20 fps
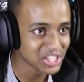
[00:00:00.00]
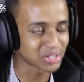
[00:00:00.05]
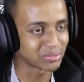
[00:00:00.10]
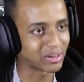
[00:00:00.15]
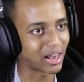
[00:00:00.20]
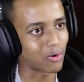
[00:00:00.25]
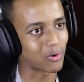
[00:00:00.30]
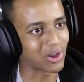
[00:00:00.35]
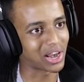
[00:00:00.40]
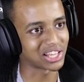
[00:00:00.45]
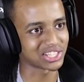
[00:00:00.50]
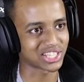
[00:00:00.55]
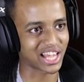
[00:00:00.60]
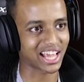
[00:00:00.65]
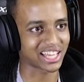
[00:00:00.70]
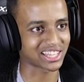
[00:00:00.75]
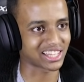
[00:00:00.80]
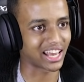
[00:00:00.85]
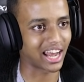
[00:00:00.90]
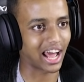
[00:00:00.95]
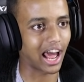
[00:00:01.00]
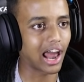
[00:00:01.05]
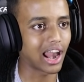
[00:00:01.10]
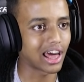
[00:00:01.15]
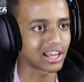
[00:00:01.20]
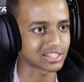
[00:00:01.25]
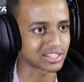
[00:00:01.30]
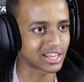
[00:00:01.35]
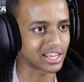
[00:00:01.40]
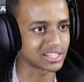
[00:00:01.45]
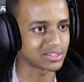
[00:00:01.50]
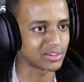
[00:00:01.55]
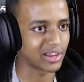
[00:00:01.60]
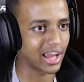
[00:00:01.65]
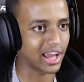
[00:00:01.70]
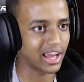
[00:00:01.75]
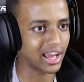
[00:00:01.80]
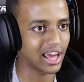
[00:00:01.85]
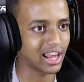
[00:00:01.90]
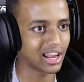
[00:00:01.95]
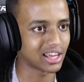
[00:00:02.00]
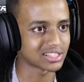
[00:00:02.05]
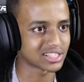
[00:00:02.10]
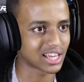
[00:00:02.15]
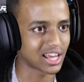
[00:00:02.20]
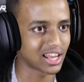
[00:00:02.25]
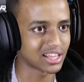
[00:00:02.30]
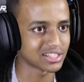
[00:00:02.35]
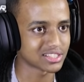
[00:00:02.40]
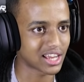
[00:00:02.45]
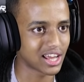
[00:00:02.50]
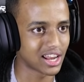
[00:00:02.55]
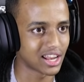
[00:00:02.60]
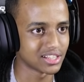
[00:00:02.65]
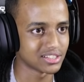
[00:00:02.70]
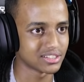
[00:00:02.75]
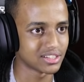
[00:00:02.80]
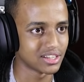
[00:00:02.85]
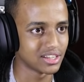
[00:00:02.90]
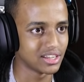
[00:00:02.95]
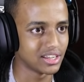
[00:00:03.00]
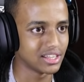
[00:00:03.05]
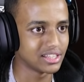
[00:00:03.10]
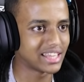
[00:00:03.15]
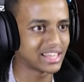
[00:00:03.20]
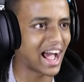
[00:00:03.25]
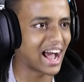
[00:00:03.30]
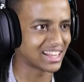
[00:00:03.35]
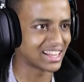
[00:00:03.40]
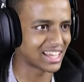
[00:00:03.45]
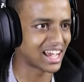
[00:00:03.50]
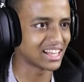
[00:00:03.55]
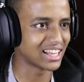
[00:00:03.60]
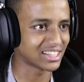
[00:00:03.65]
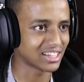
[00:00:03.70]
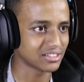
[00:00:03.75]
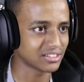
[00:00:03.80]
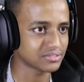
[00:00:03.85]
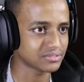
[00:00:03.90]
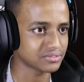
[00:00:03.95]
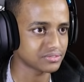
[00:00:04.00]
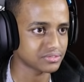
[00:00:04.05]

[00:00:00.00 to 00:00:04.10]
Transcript: جماعة والله زهقت أنا خلاص يا جماعة خلاص خلاص خلاص تعال تعال تعال